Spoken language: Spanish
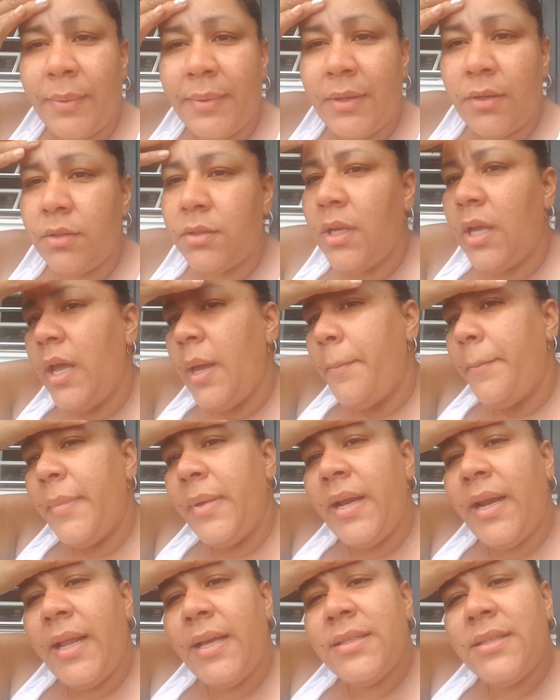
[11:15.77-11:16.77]
Pero,
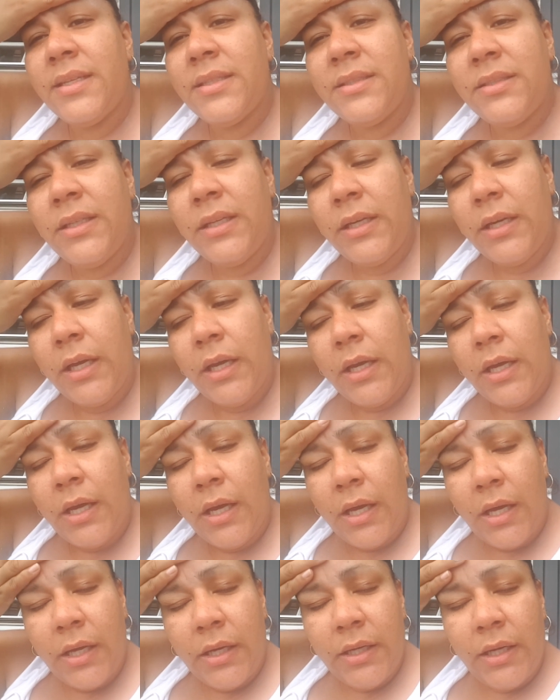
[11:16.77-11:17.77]
mire, él hace así
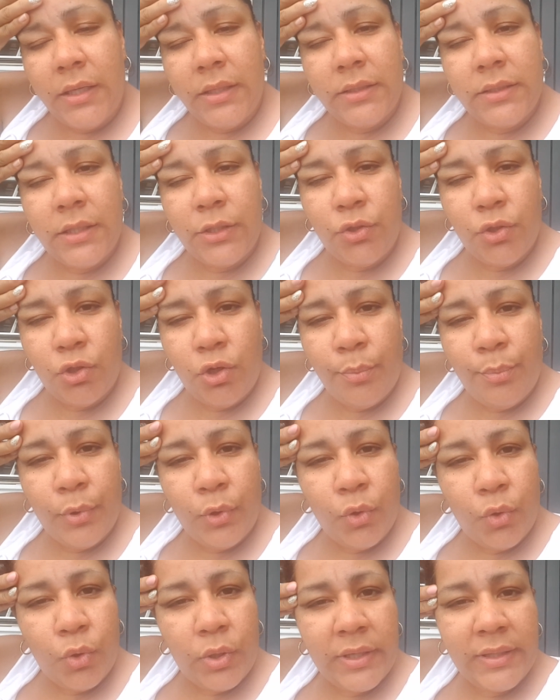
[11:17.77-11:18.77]
y él dice, yo no
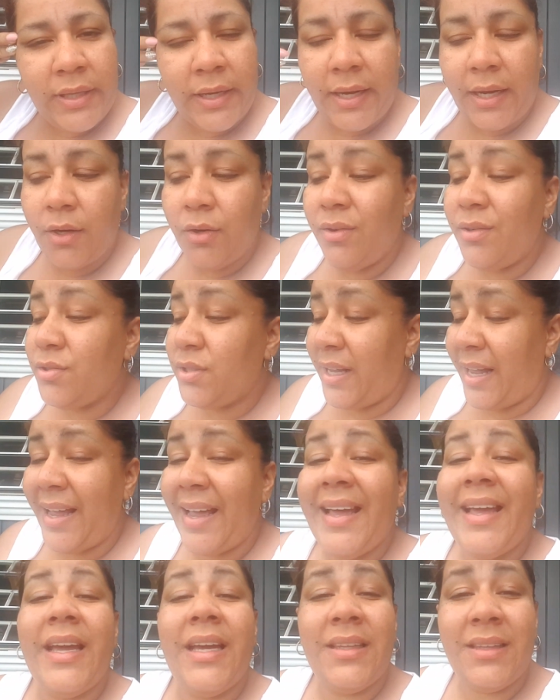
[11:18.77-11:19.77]
puedo con esta calor. O sea,
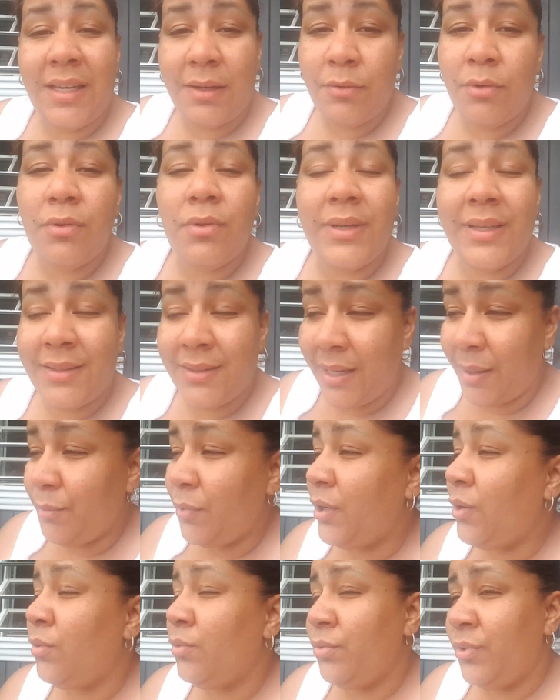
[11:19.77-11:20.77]
estamos,
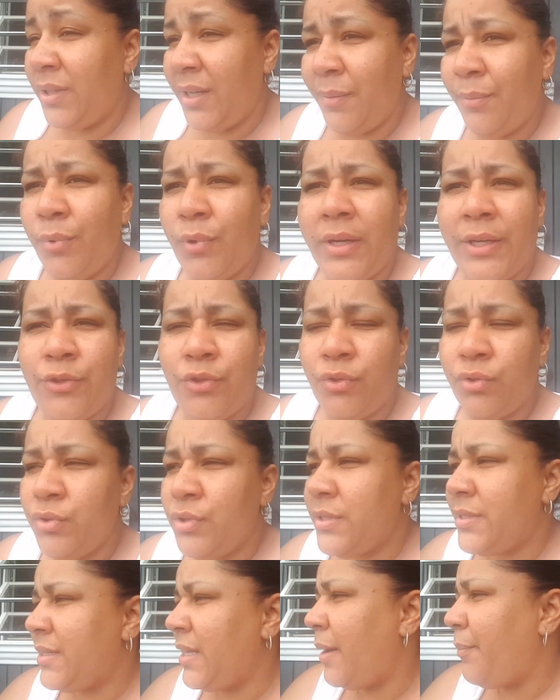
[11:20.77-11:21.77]
estamos en un tiempo que yo no
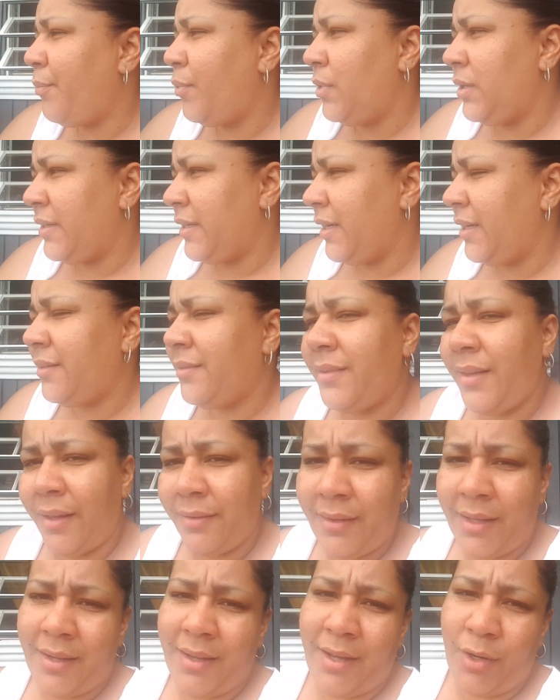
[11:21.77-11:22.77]
sé por qué está
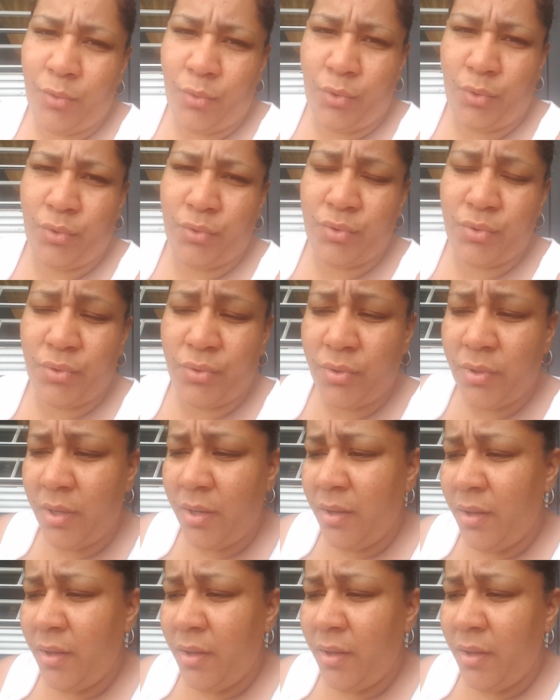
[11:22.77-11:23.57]
tan caluroso.